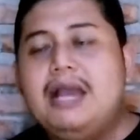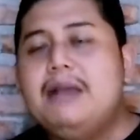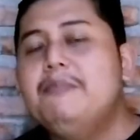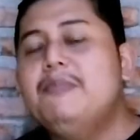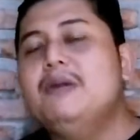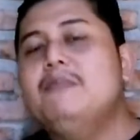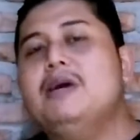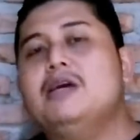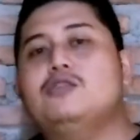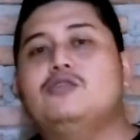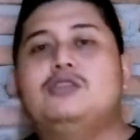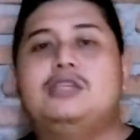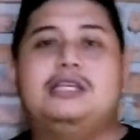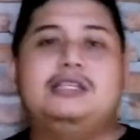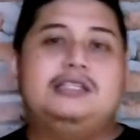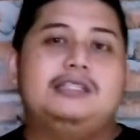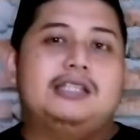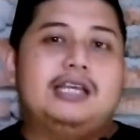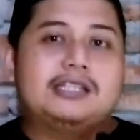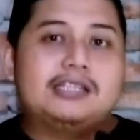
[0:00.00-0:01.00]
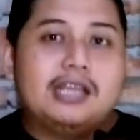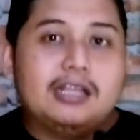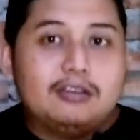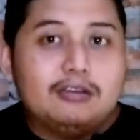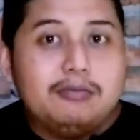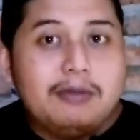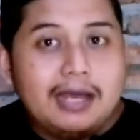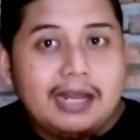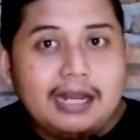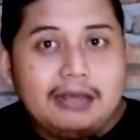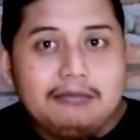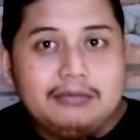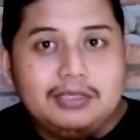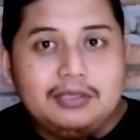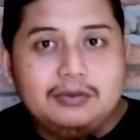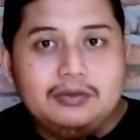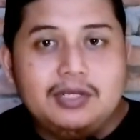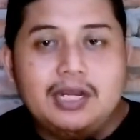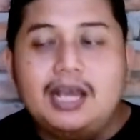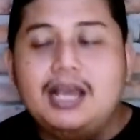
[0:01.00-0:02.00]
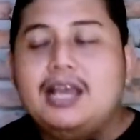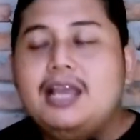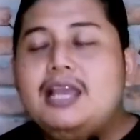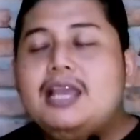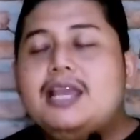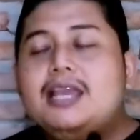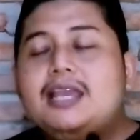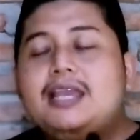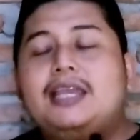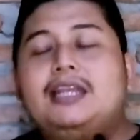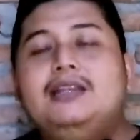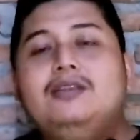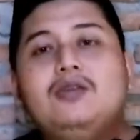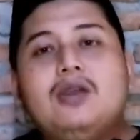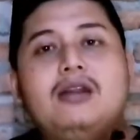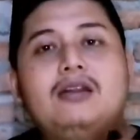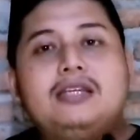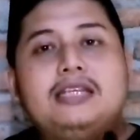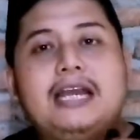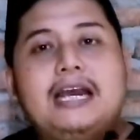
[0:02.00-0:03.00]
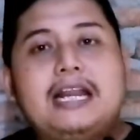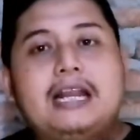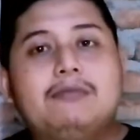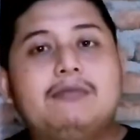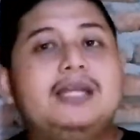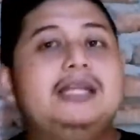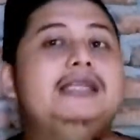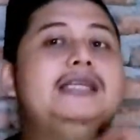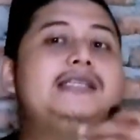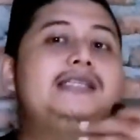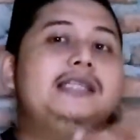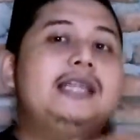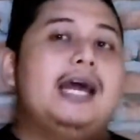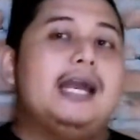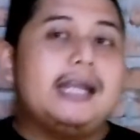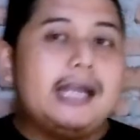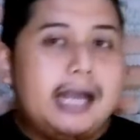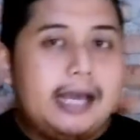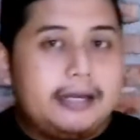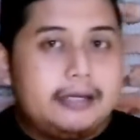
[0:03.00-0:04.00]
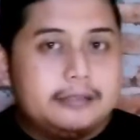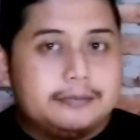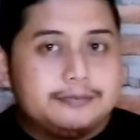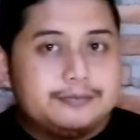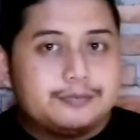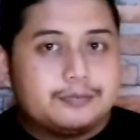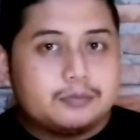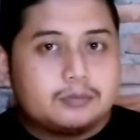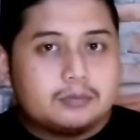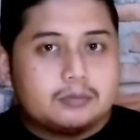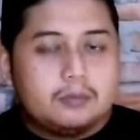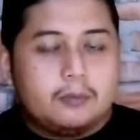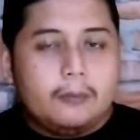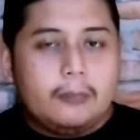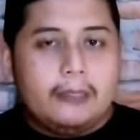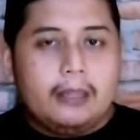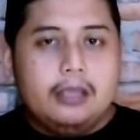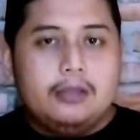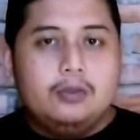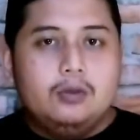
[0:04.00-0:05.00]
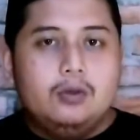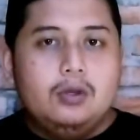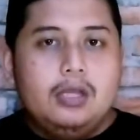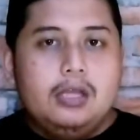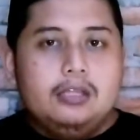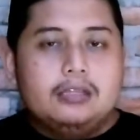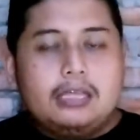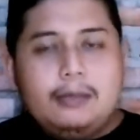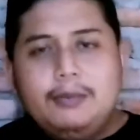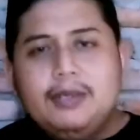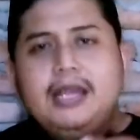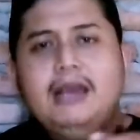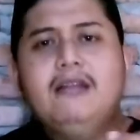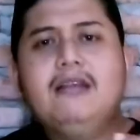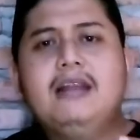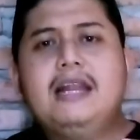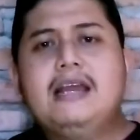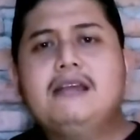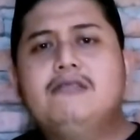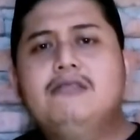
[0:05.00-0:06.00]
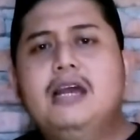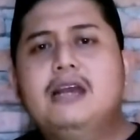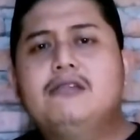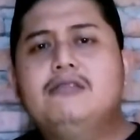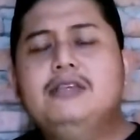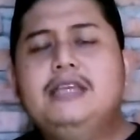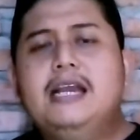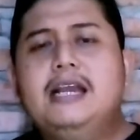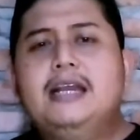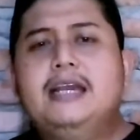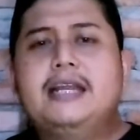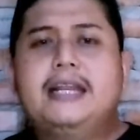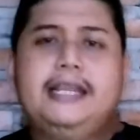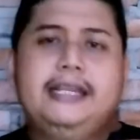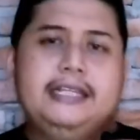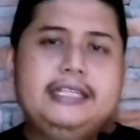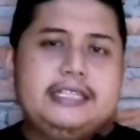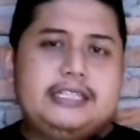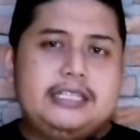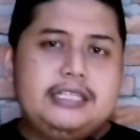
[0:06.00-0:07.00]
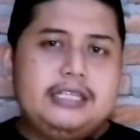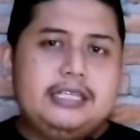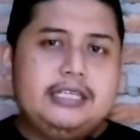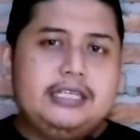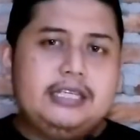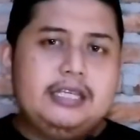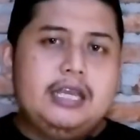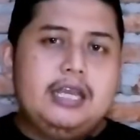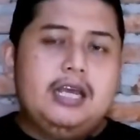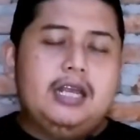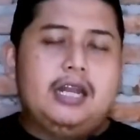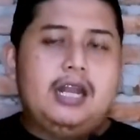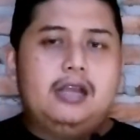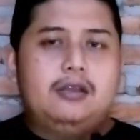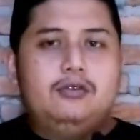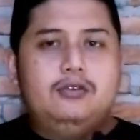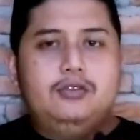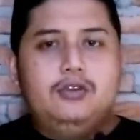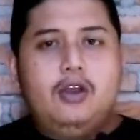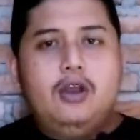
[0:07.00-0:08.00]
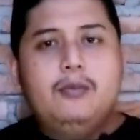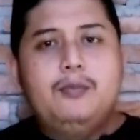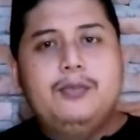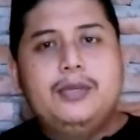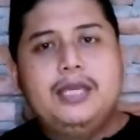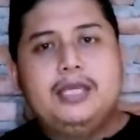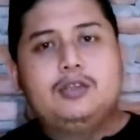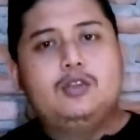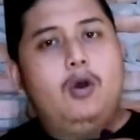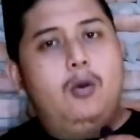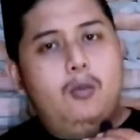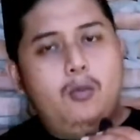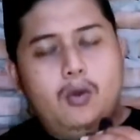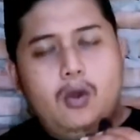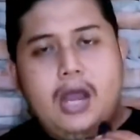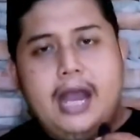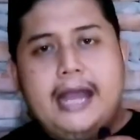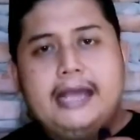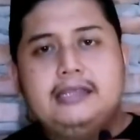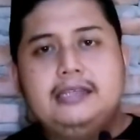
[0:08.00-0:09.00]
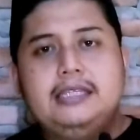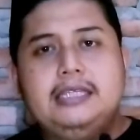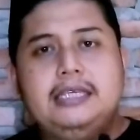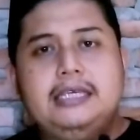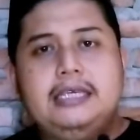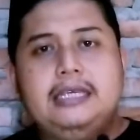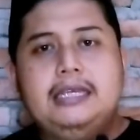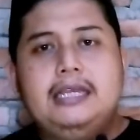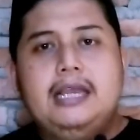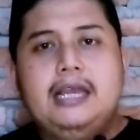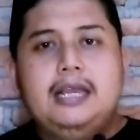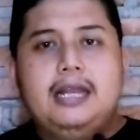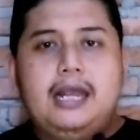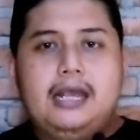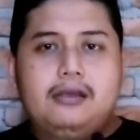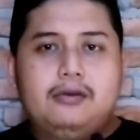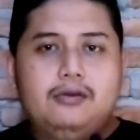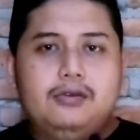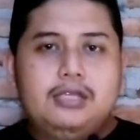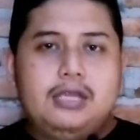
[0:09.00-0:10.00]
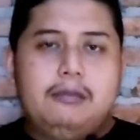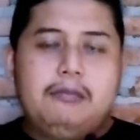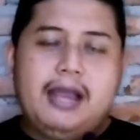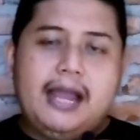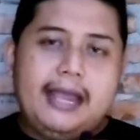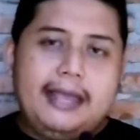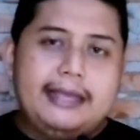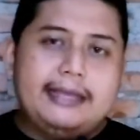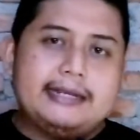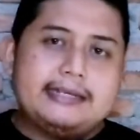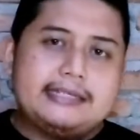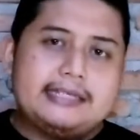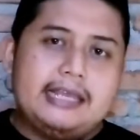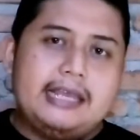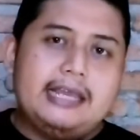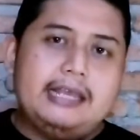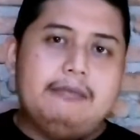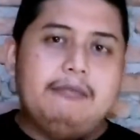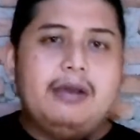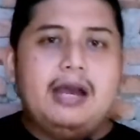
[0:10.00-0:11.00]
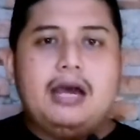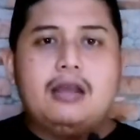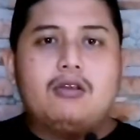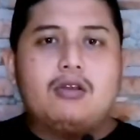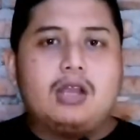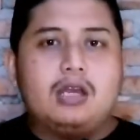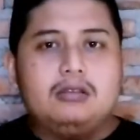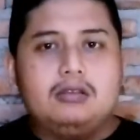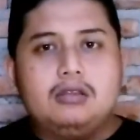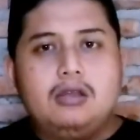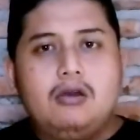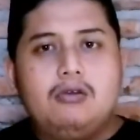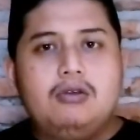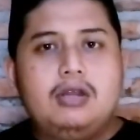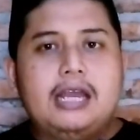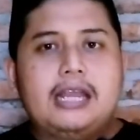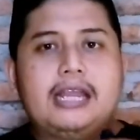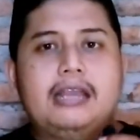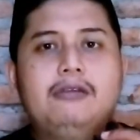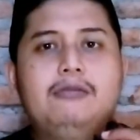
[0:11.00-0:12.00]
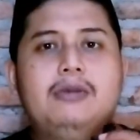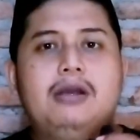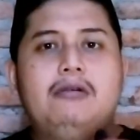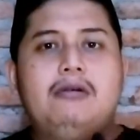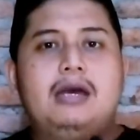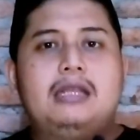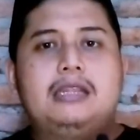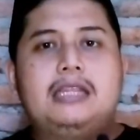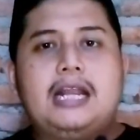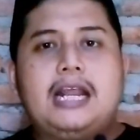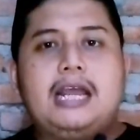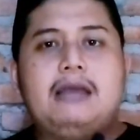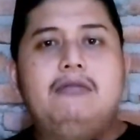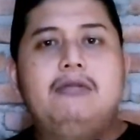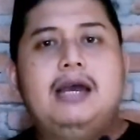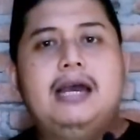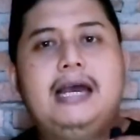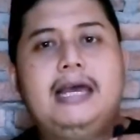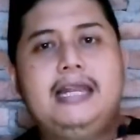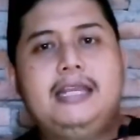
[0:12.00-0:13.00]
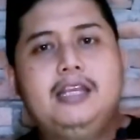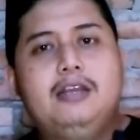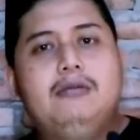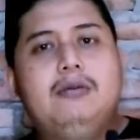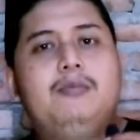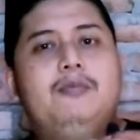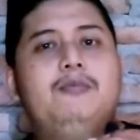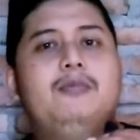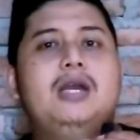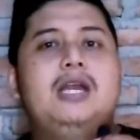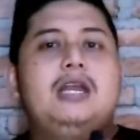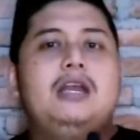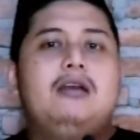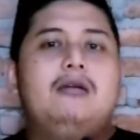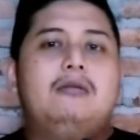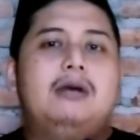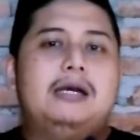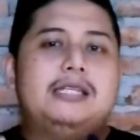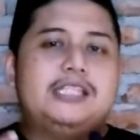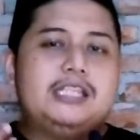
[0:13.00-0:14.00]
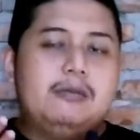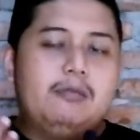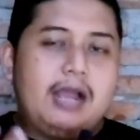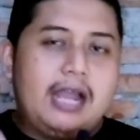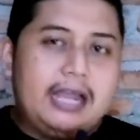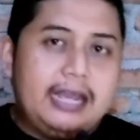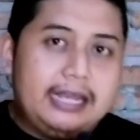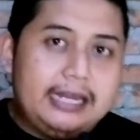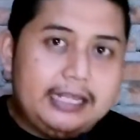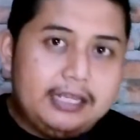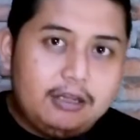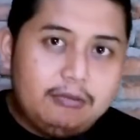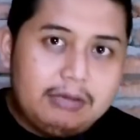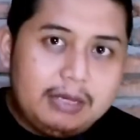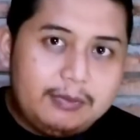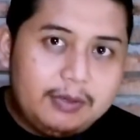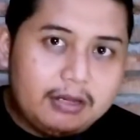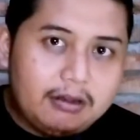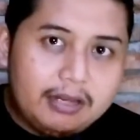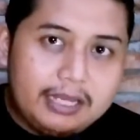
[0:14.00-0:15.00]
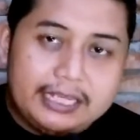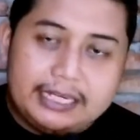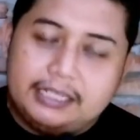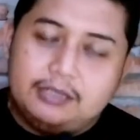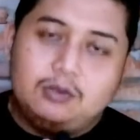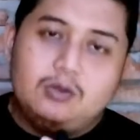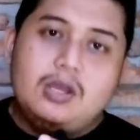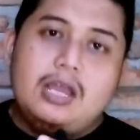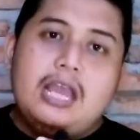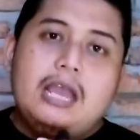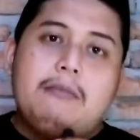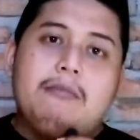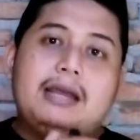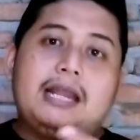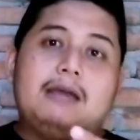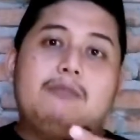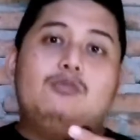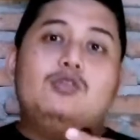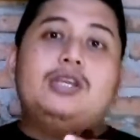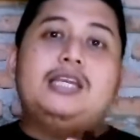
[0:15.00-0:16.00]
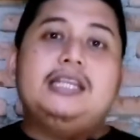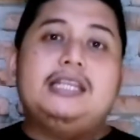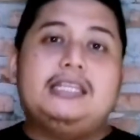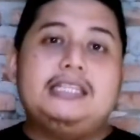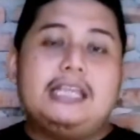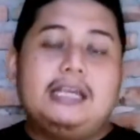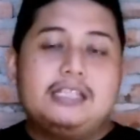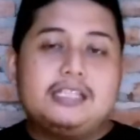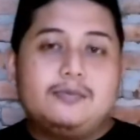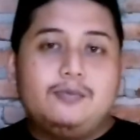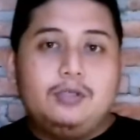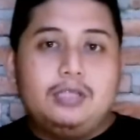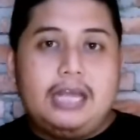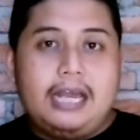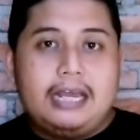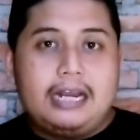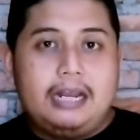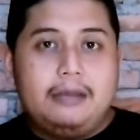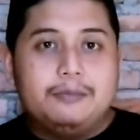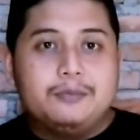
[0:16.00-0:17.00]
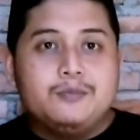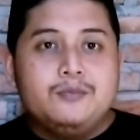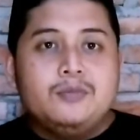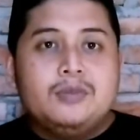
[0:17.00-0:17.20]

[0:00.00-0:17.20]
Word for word: Apa maksudnya cinta satu malam itu? Nah, itu kalau diharamkan ya silahkan itu. Tapi kalau lagu-lagu yang religi, lagunya Opik, Tombo Ati, lagunya Maher Zain, Barokallahu lakum wa tarhamu alaikum wa jama'alaikum bi khair itu. Mana mungkin kita sebut haram.